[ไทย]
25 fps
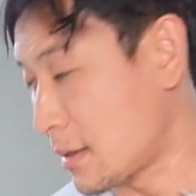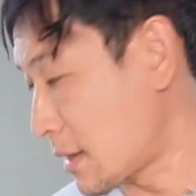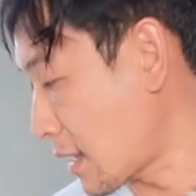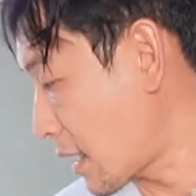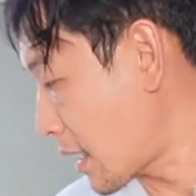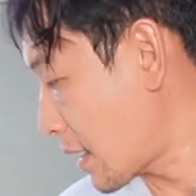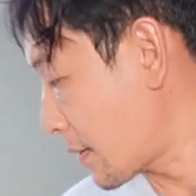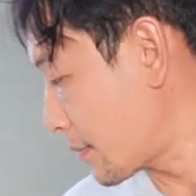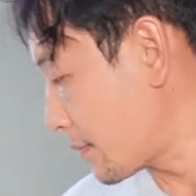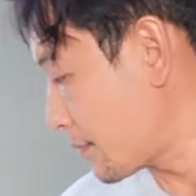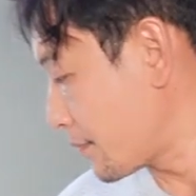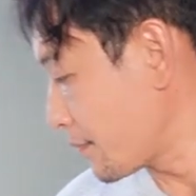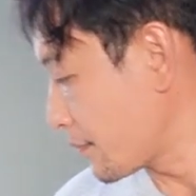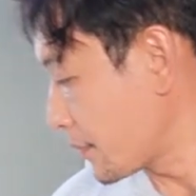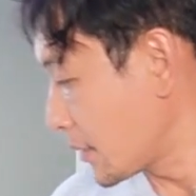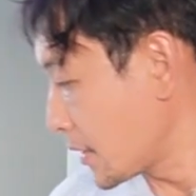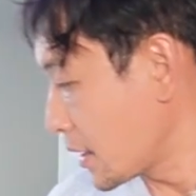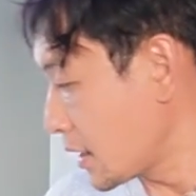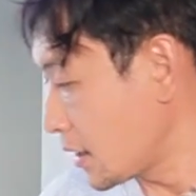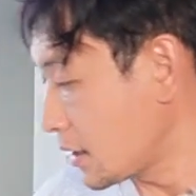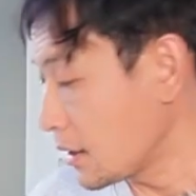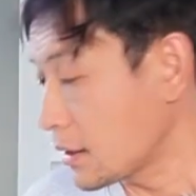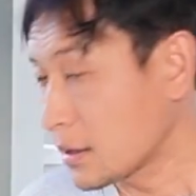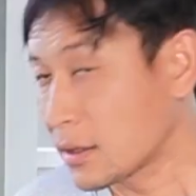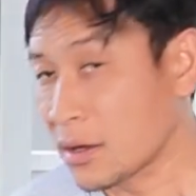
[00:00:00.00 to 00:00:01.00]
นะครับ
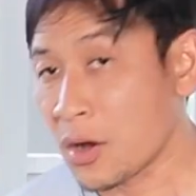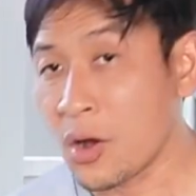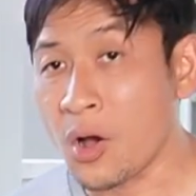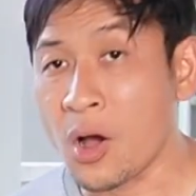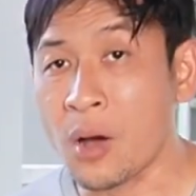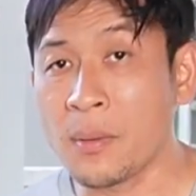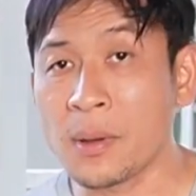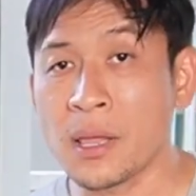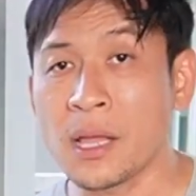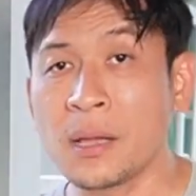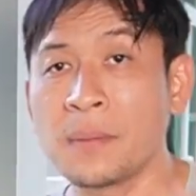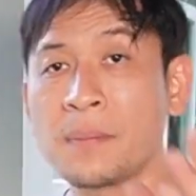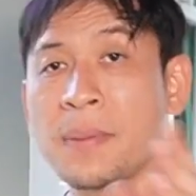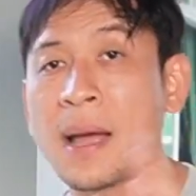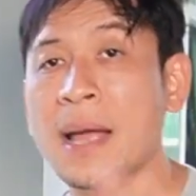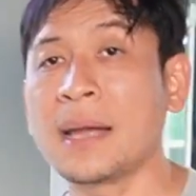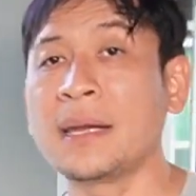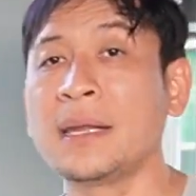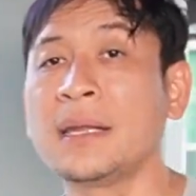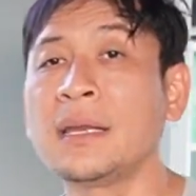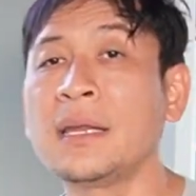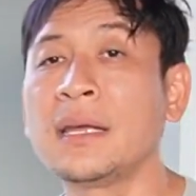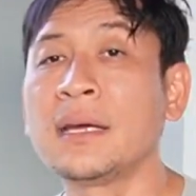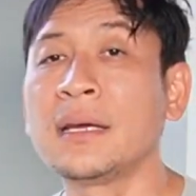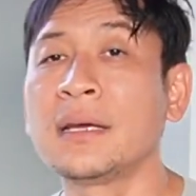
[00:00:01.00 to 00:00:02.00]
ก็ขอประชาสัมพัน
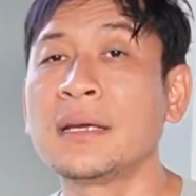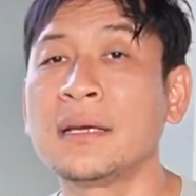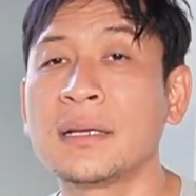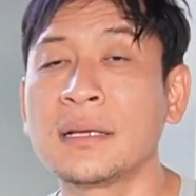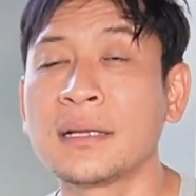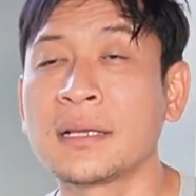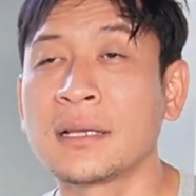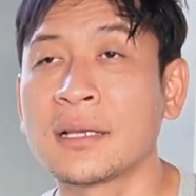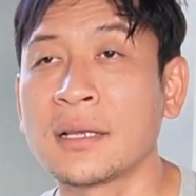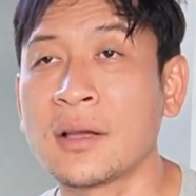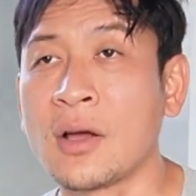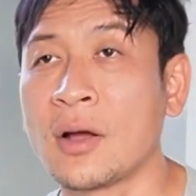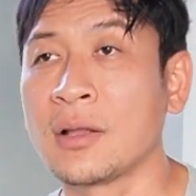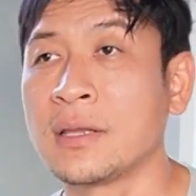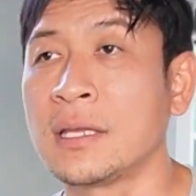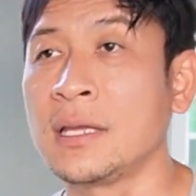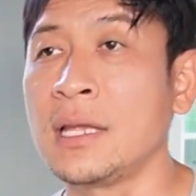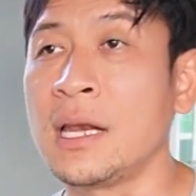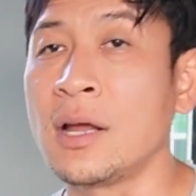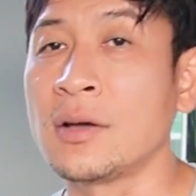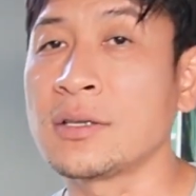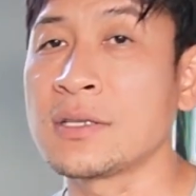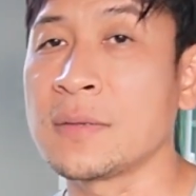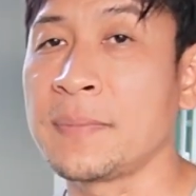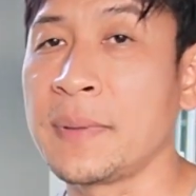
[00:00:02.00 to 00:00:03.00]
ธ์นิดนึงก่อน
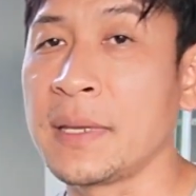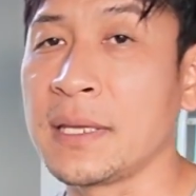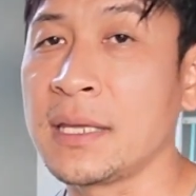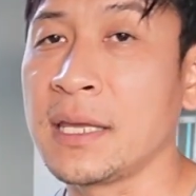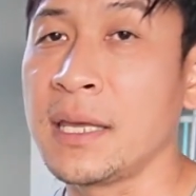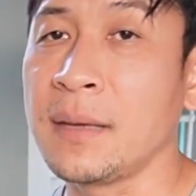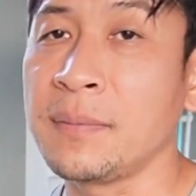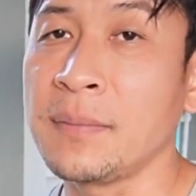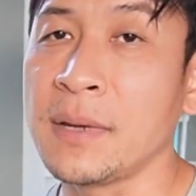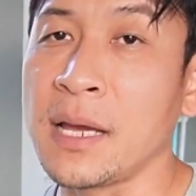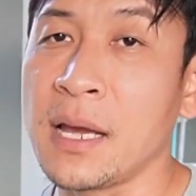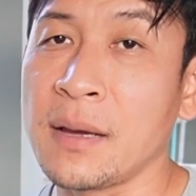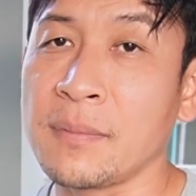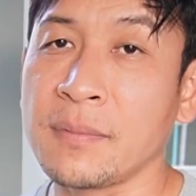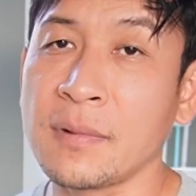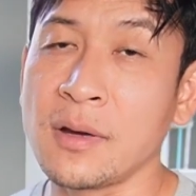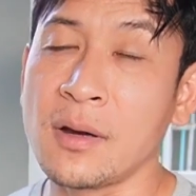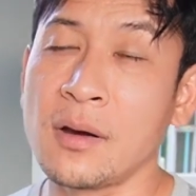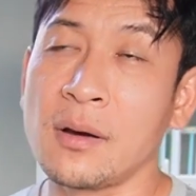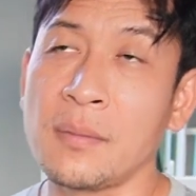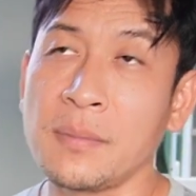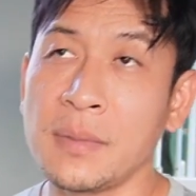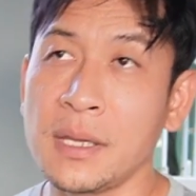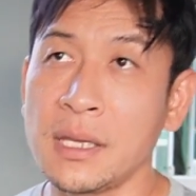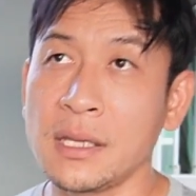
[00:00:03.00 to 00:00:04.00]
ที่เราจะปิดคลิปนะครับ
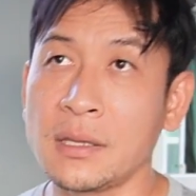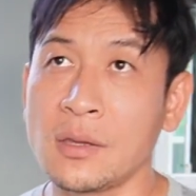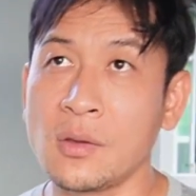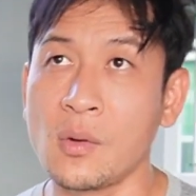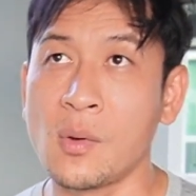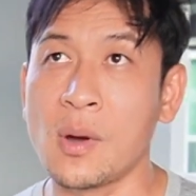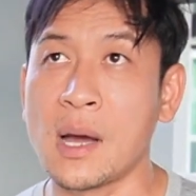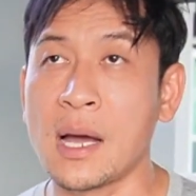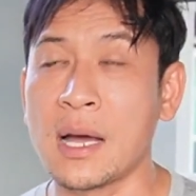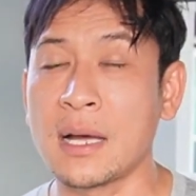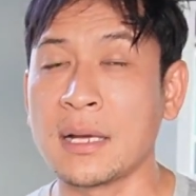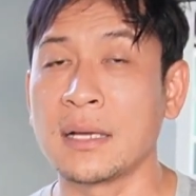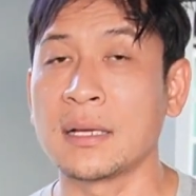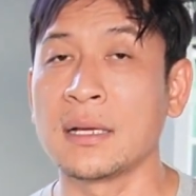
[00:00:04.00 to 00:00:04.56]
ก็มีตัว